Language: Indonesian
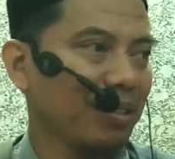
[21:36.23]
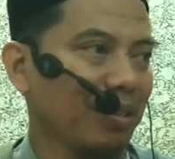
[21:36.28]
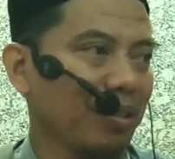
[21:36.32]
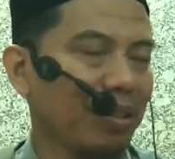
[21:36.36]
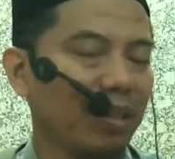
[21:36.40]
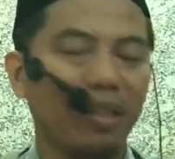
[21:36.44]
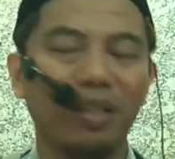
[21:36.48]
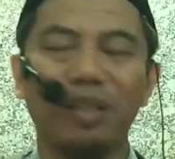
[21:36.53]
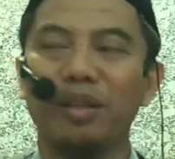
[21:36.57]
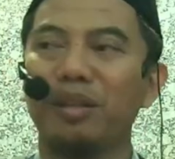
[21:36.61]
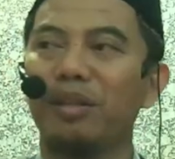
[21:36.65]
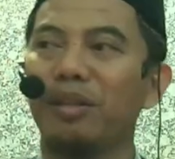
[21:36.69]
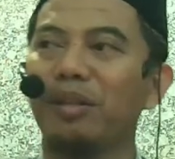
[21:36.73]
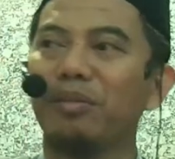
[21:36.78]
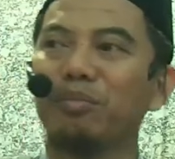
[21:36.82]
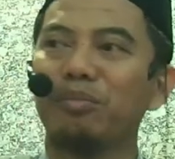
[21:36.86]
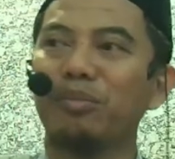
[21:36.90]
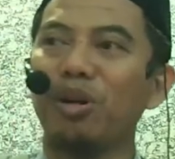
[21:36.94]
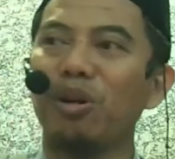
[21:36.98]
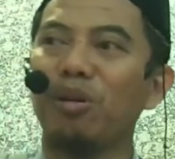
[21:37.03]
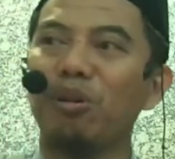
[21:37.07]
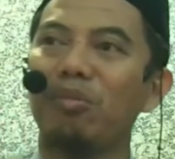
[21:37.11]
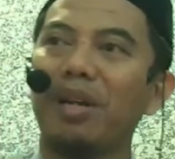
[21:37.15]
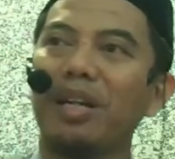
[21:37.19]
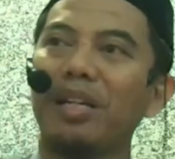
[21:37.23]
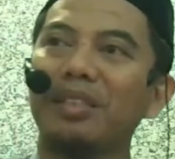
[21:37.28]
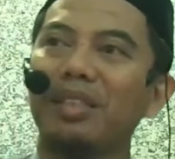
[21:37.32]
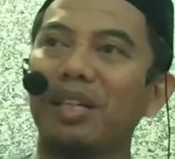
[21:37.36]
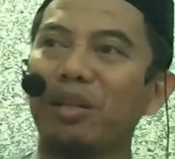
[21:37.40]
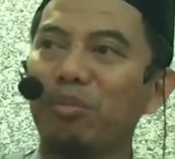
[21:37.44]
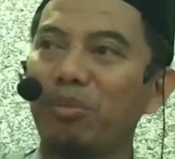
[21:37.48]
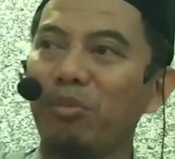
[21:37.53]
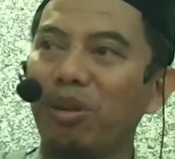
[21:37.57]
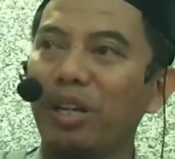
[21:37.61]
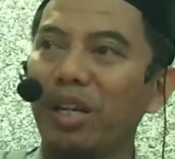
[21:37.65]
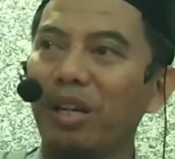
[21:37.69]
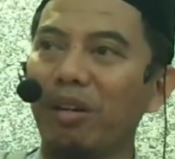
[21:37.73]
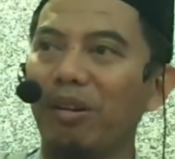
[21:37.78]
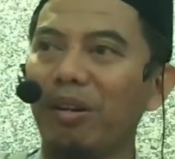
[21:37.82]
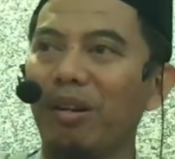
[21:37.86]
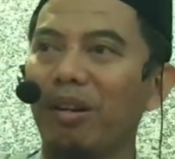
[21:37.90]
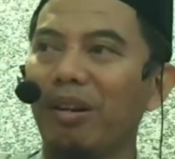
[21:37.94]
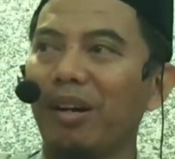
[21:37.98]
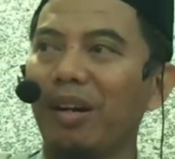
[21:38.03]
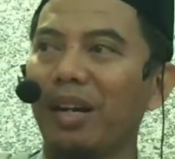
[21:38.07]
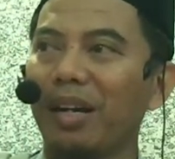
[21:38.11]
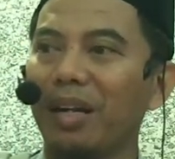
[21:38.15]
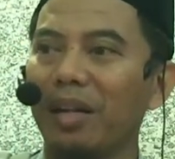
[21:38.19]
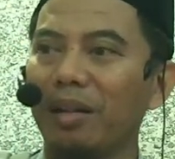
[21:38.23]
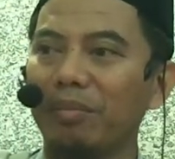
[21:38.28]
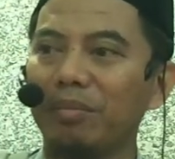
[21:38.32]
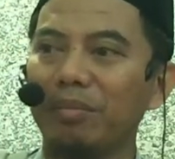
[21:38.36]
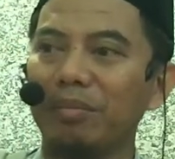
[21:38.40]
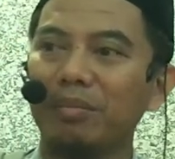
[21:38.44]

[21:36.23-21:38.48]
Loh, mau belajar budaya orang Arab